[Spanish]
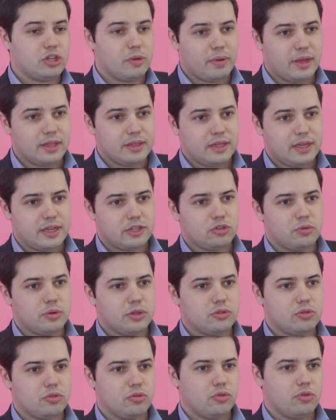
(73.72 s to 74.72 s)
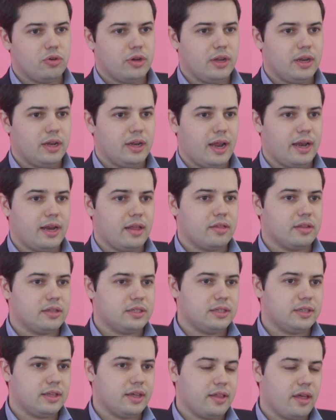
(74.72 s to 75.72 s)
se plantea sobre todo la
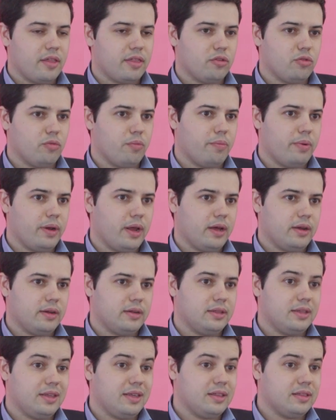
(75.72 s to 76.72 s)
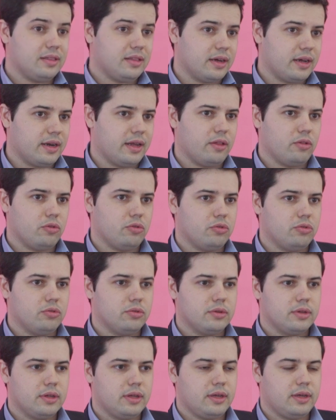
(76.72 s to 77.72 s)
necesidad de hacer un plan integrado.
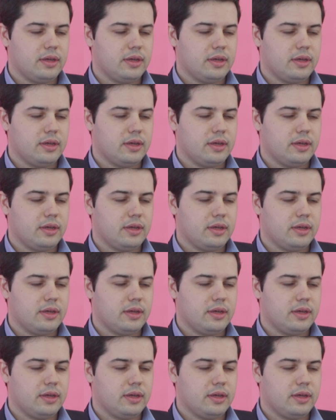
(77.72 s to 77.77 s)
¿no?